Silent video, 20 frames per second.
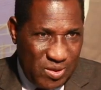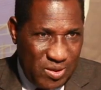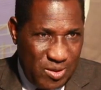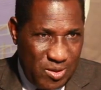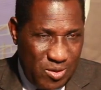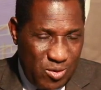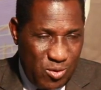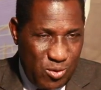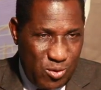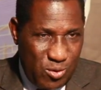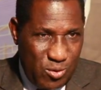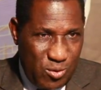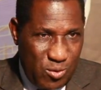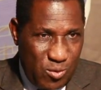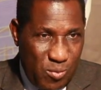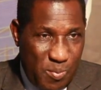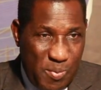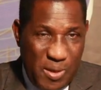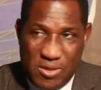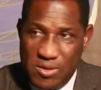le,
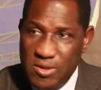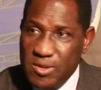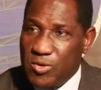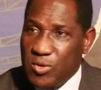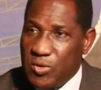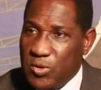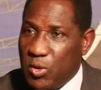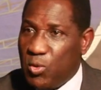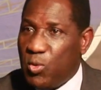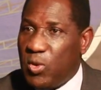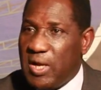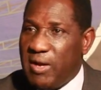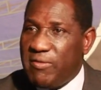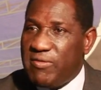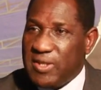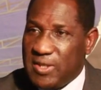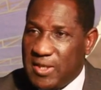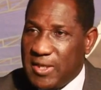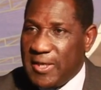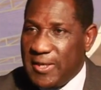parti que De Gaulle
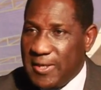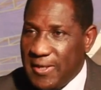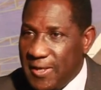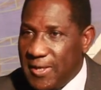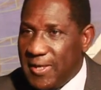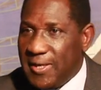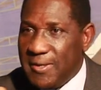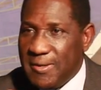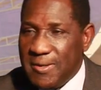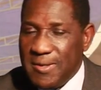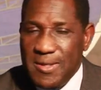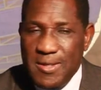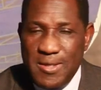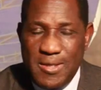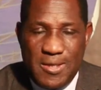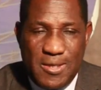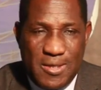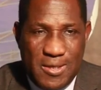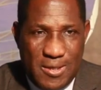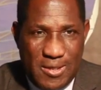avait créé
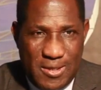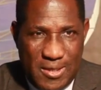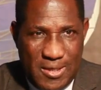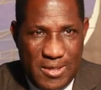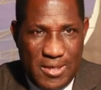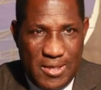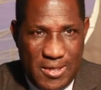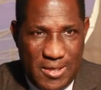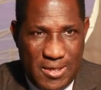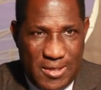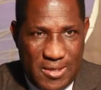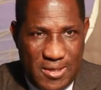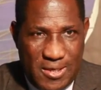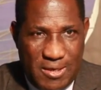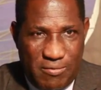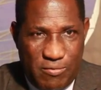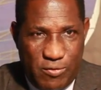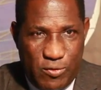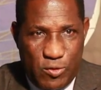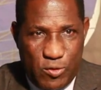et qui a
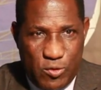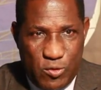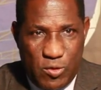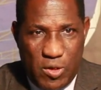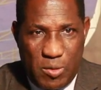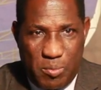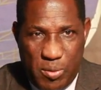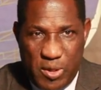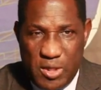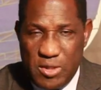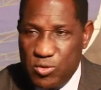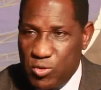vu après